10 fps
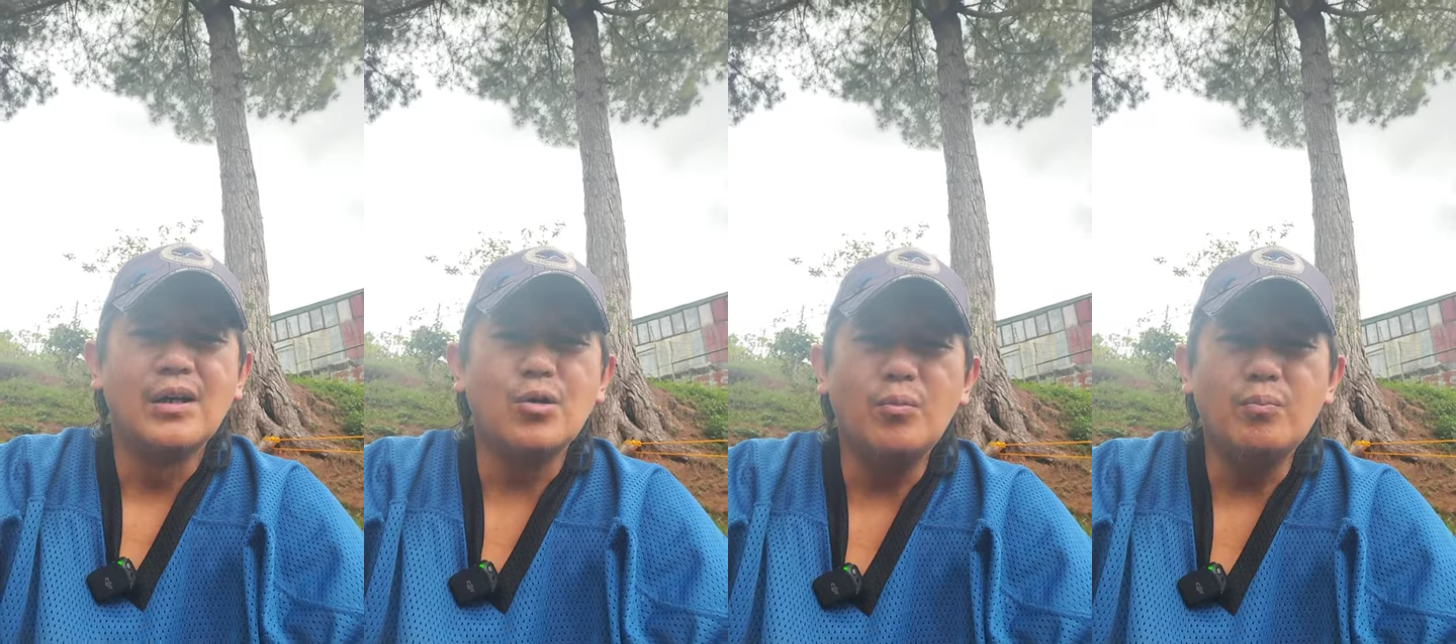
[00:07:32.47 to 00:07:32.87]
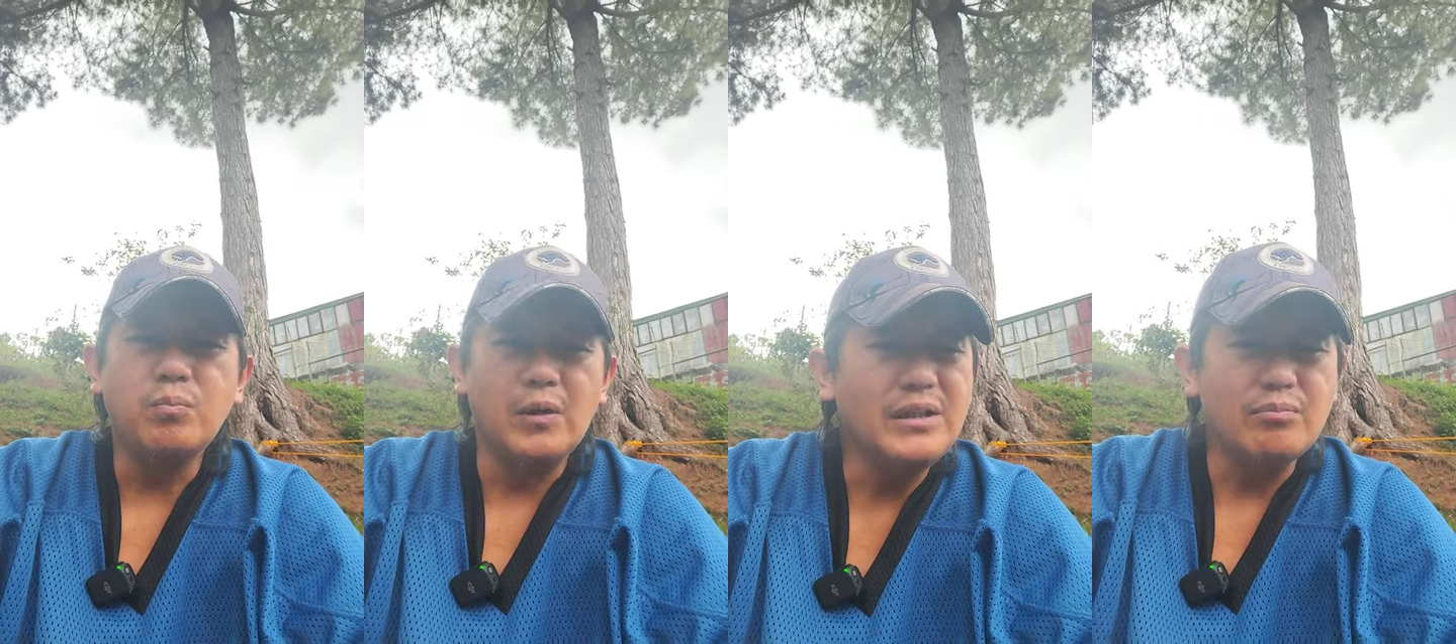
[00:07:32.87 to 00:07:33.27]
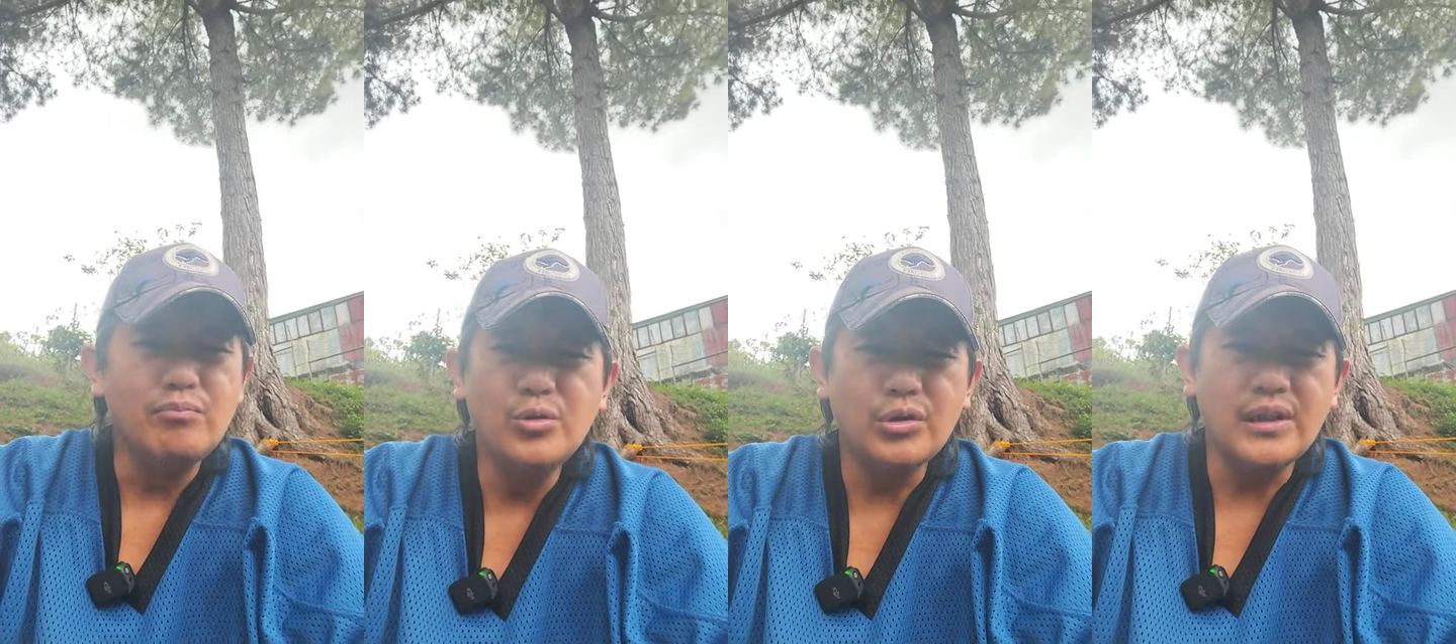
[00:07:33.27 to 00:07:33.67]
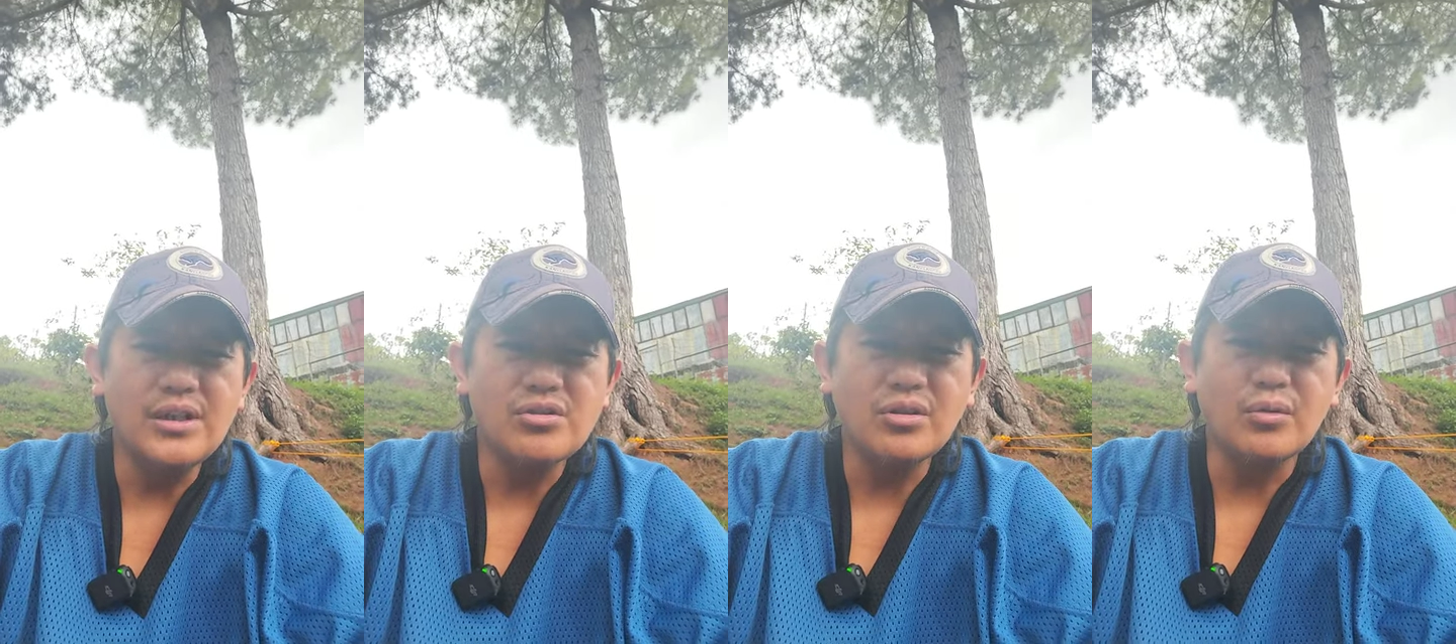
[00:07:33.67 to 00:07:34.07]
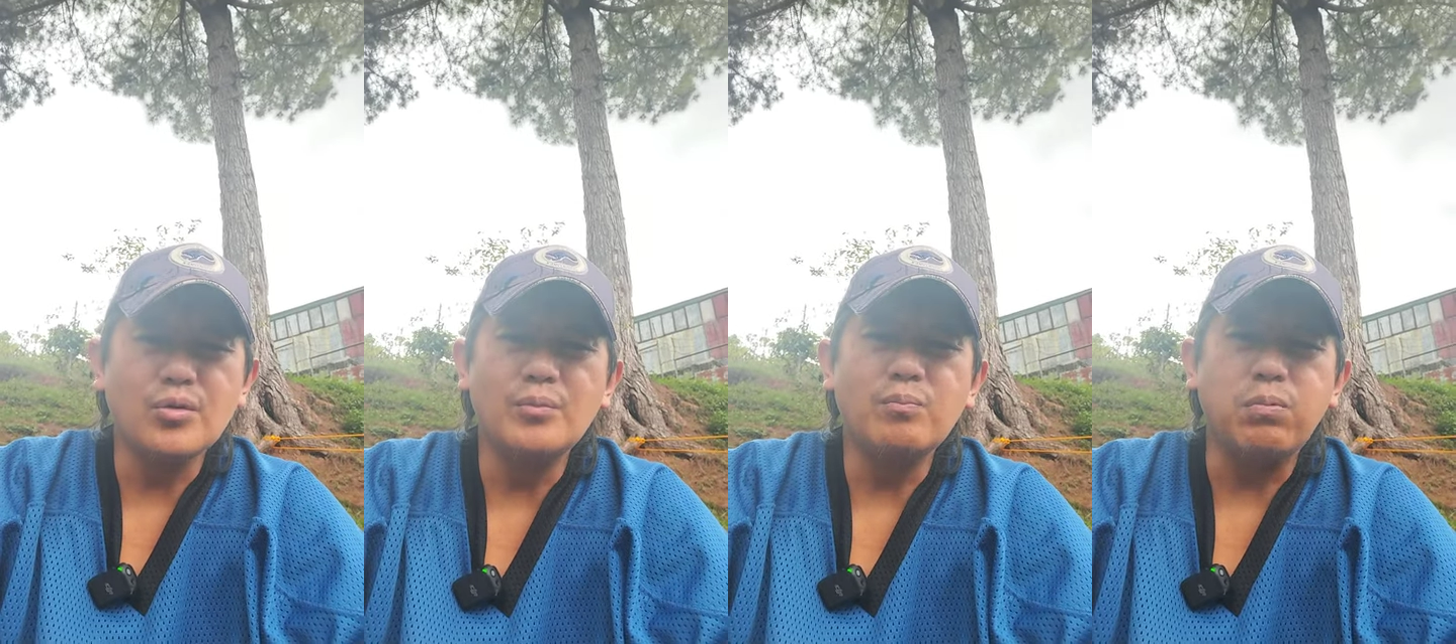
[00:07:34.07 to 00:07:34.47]
Complete mutilation,
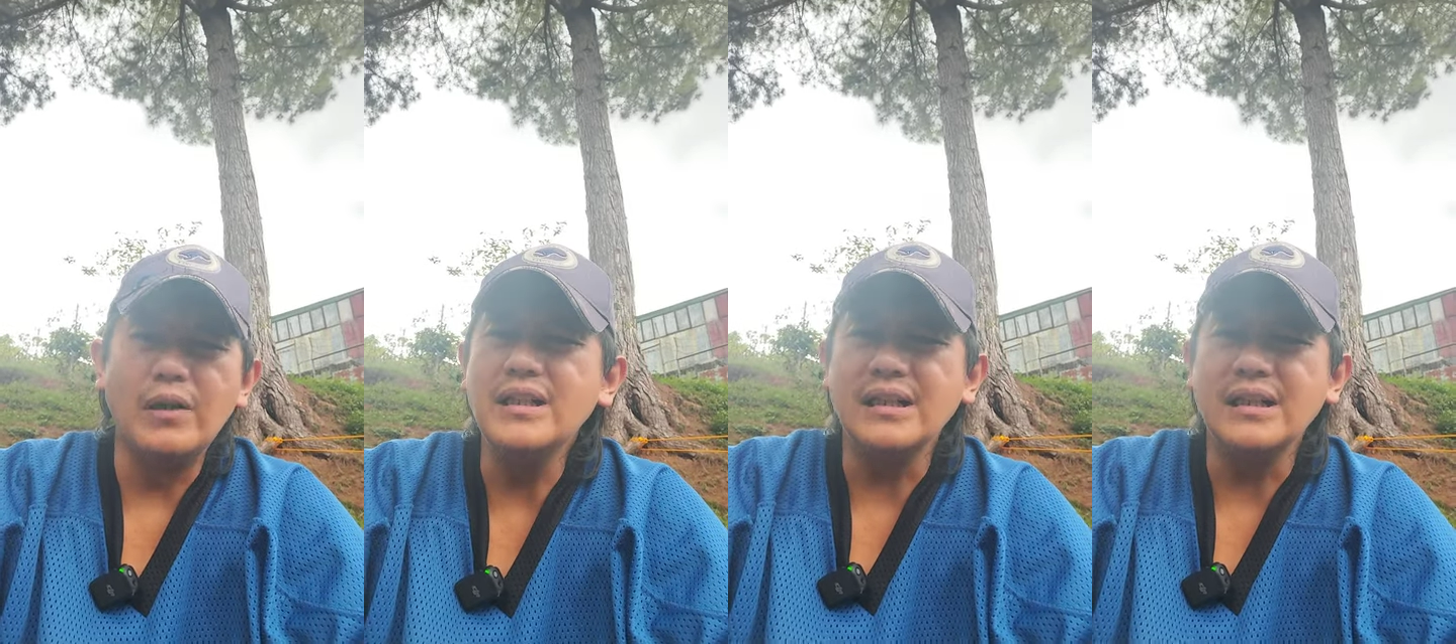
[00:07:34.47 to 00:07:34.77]
complete